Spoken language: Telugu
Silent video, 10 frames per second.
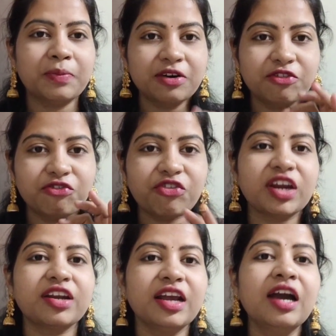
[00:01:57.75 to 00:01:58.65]

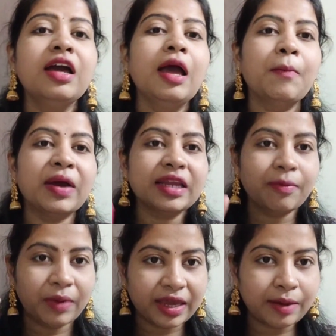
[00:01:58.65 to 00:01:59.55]
పర్ఫెక్ట్గా
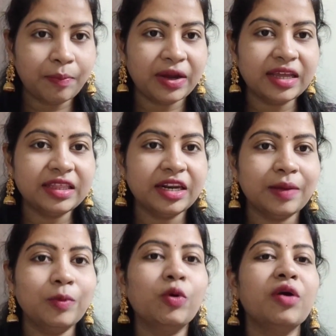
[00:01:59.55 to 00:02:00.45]
మనకి మేకప్ అనేది
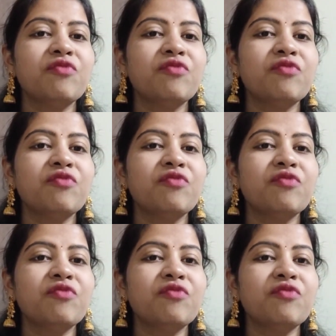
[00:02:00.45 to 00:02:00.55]
రిమూవ్